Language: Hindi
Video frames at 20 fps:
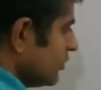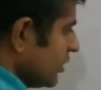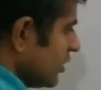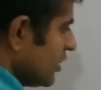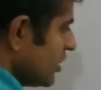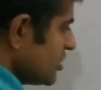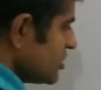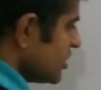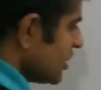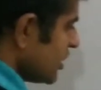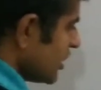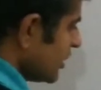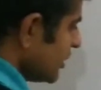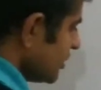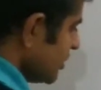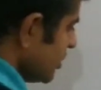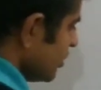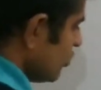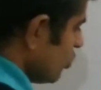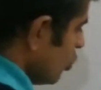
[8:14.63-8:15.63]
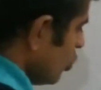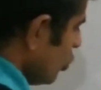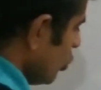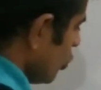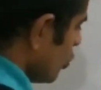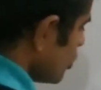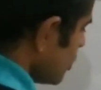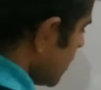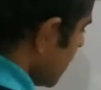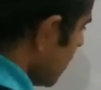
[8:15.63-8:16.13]
किसी कण की कुल
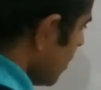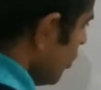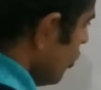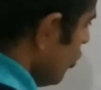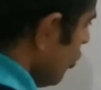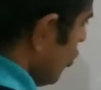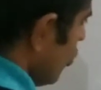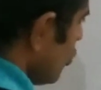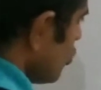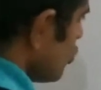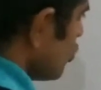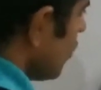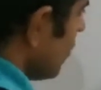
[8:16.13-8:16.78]
ऊर्जा उसको